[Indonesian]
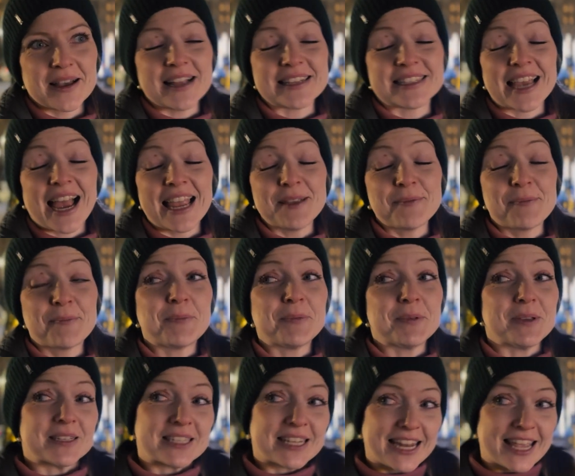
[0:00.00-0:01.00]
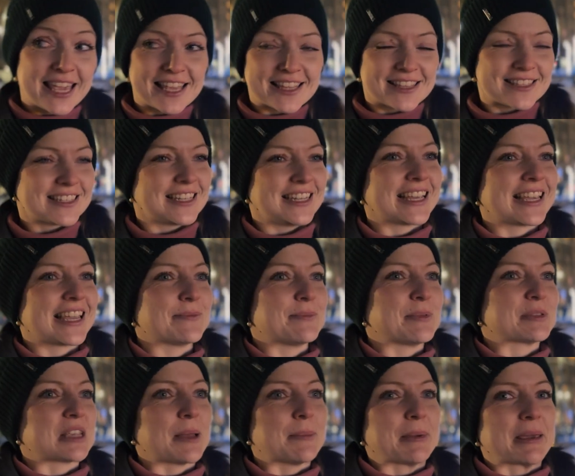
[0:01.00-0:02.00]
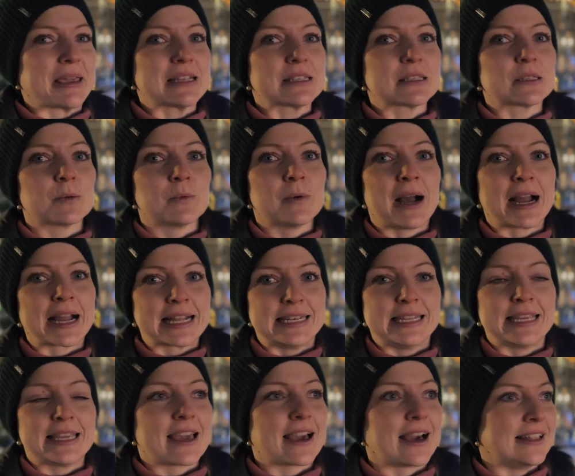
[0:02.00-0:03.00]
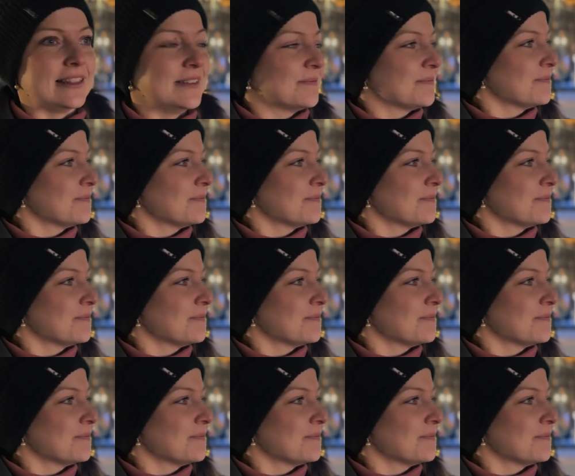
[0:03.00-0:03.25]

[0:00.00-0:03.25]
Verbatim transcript: ajaib sedikit, sedikit bisa bikin semua kedinginan.